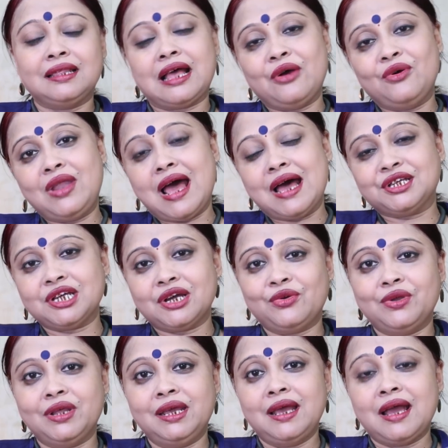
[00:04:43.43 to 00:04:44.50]
তাহলে আশা
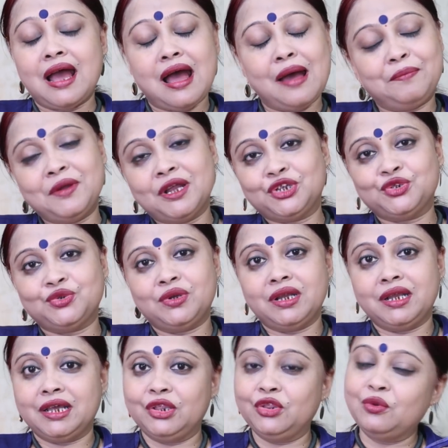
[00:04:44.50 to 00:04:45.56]
করি আপনার
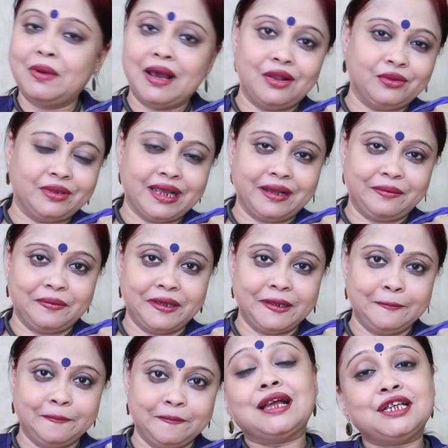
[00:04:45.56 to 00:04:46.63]
শরীর কিন্তু ভালো থাকবে
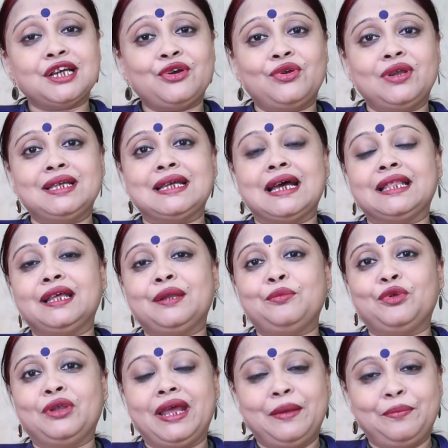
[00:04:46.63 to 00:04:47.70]
আশা করি যাদের
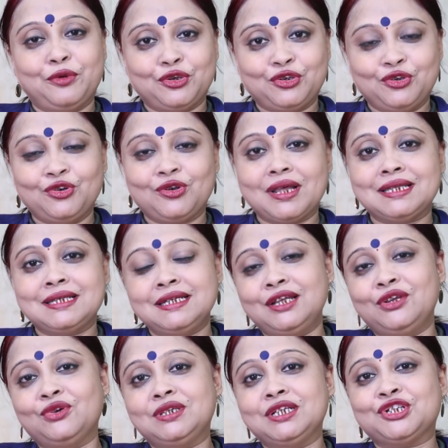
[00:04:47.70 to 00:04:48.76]
মনে এই প্রশ্নটা
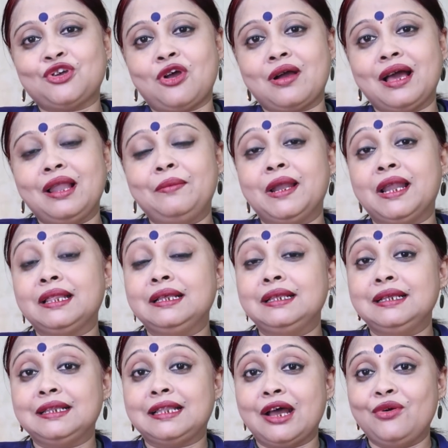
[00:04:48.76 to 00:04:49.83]
ছিল যে সকালবেলা
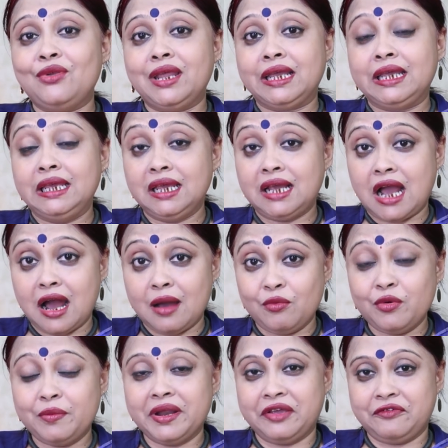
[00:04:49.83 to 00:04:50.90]
দিদি তাহলে কি
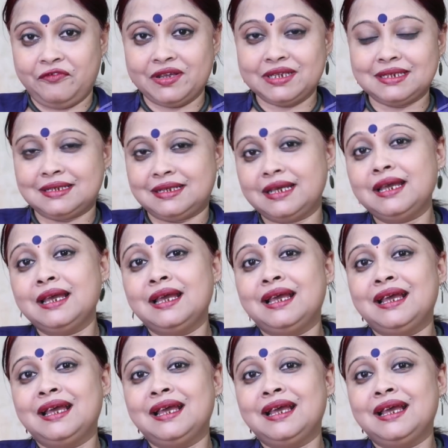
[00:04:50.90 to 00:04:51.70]
খাবো ব্রেকফাস্টে